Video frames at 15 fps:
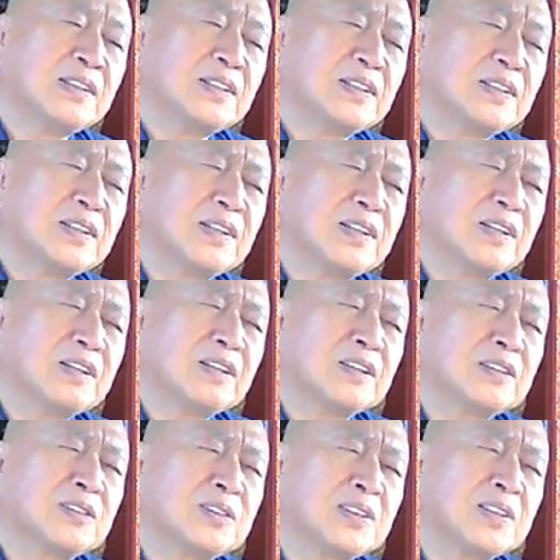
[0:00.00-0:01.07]
ね、
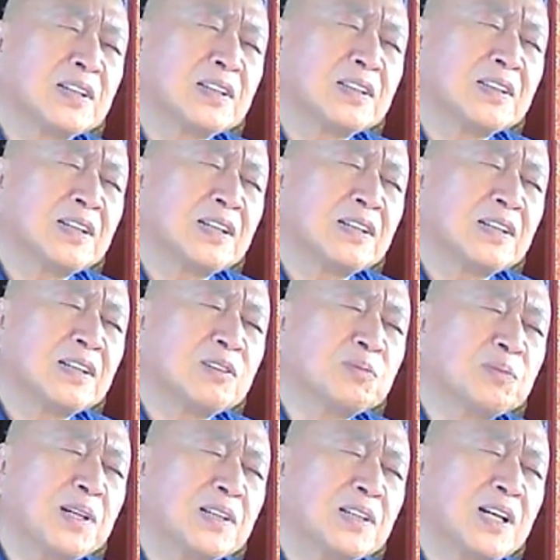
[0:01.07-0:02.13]
好きや嫌いやう
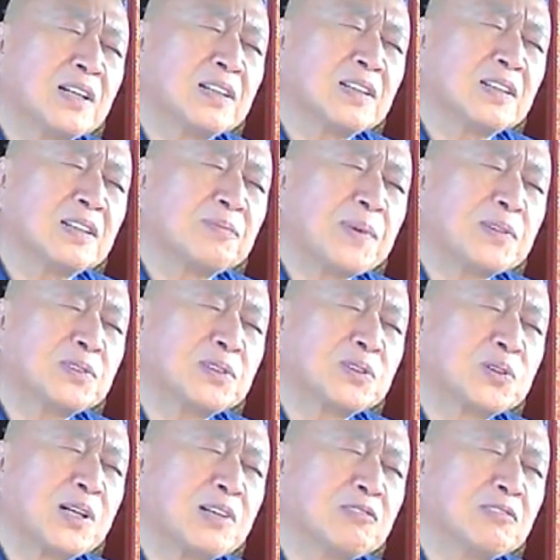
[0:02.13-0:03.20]
まいか、まずい
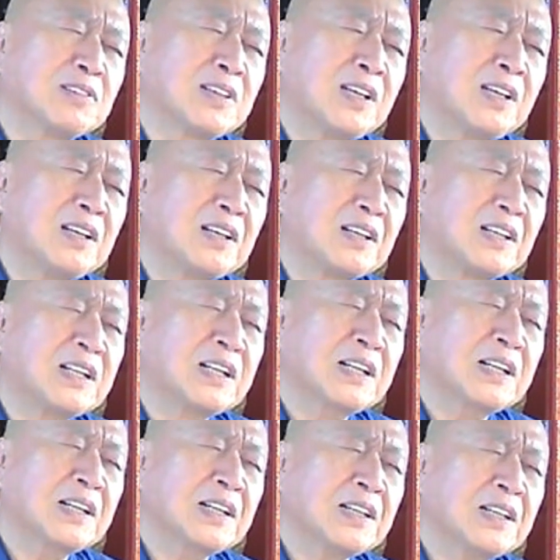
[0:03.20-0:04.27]
とか言って、
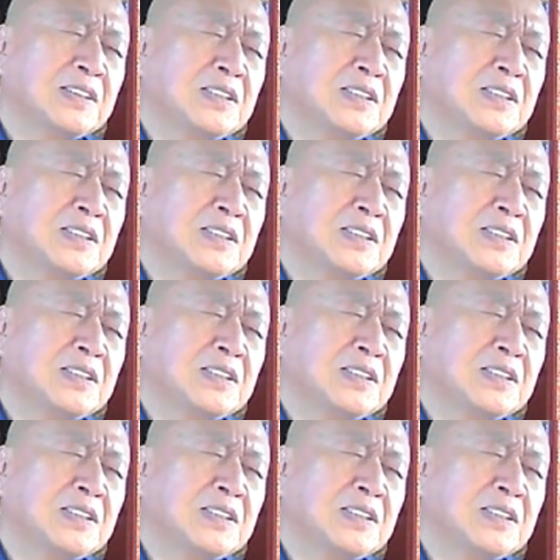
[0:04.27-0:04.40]
えー、